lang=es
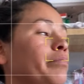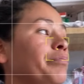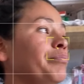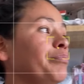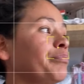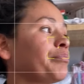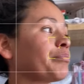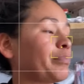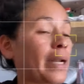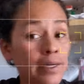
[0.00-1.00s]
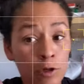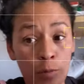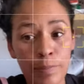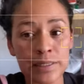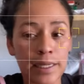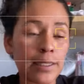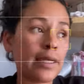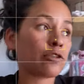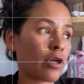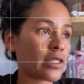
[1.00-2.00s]
Mm, para
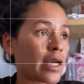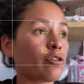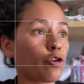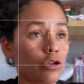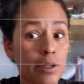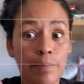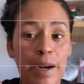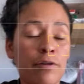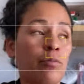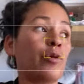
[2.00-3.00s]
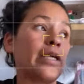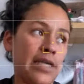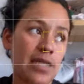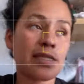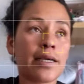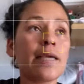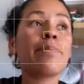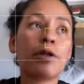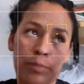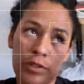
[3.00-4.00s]
recompensarle las horas que entró temprano, porque ya está aquí,
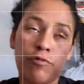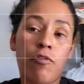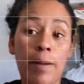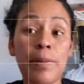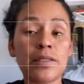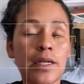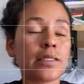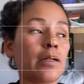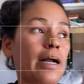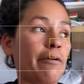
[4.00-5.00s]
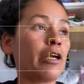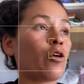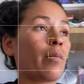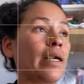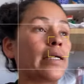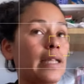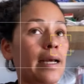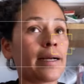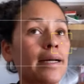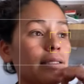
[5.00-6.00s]
pero pues fue a plancharse el cabello, amigas, a
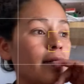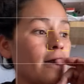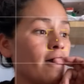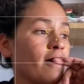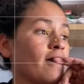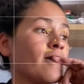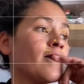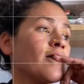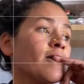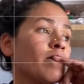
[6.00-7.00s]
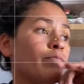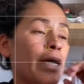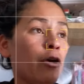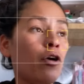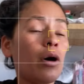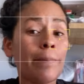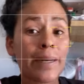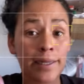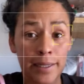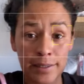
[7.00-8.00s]
la casa pero
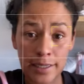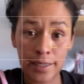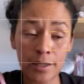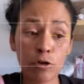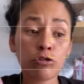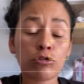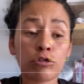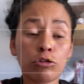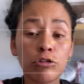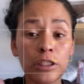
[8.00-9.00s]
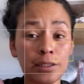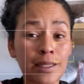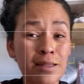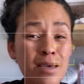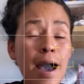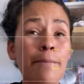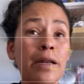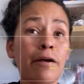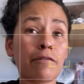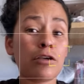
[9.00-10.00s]
para que se queden con nosotros este día
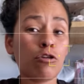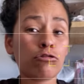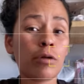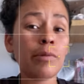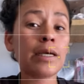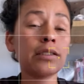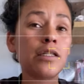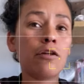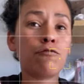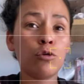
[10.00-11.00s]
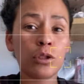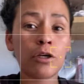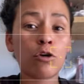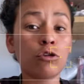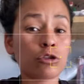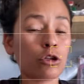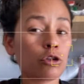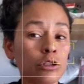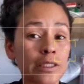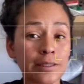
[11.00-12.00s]
maravilloso, amigas, y disfruten con
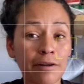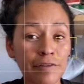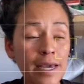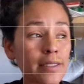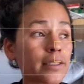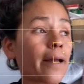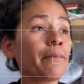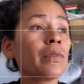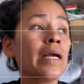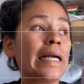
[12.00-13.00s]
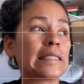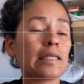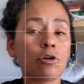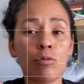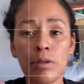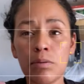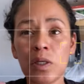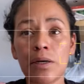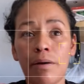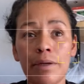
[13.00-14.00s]
nosotros esta fiesta, este
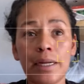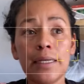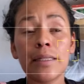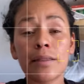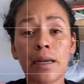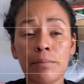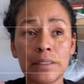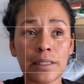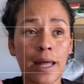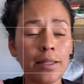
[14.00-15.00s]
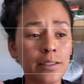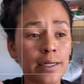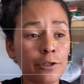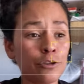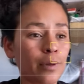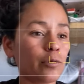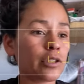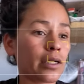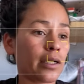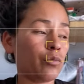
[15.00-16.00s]
convivio que va a haber ahí entre amistades. Ahí nos
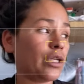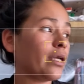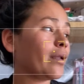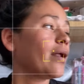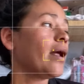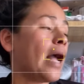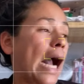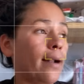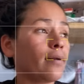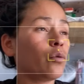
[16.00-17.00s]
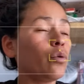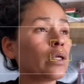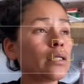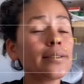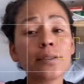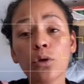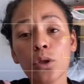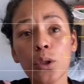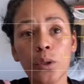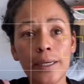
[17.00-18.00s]
vamos a reunir algunas y
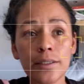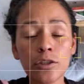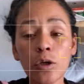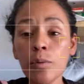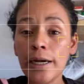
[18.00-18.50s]
todo eso.